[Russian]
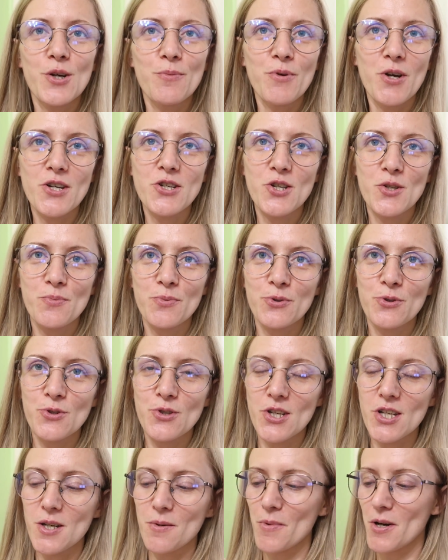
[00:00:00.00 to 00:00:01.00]
чем я сейчас буду
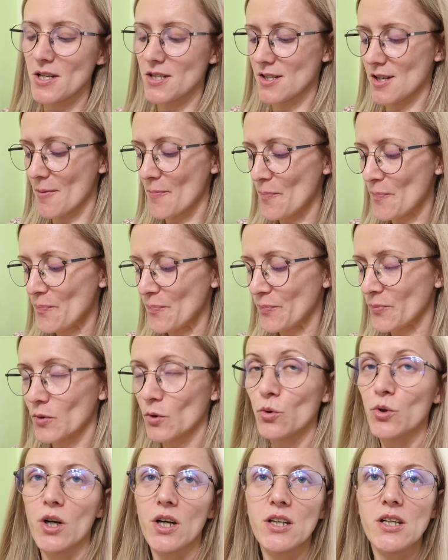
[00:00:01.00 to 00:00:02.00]
заниматься.
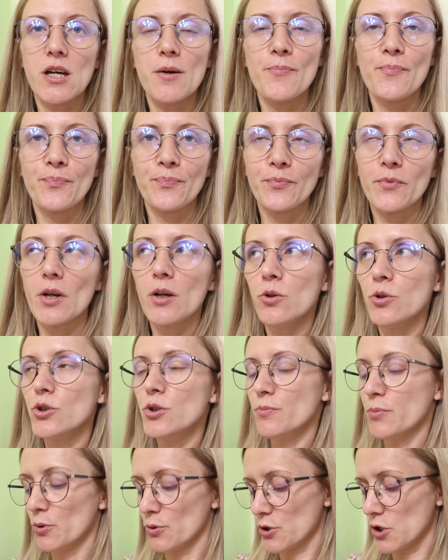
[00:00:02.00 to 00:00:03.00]
Ну, как я.
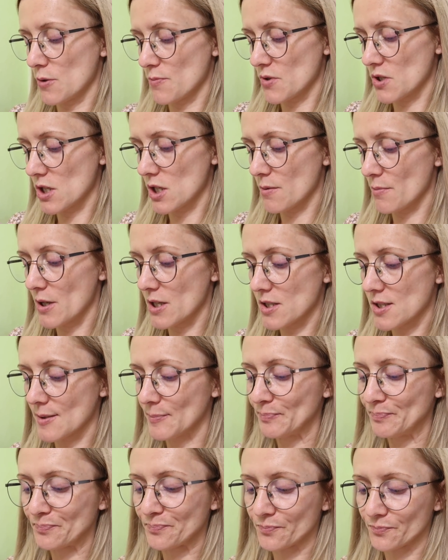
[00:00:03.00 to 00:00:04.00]
Люди будут чем заниматься.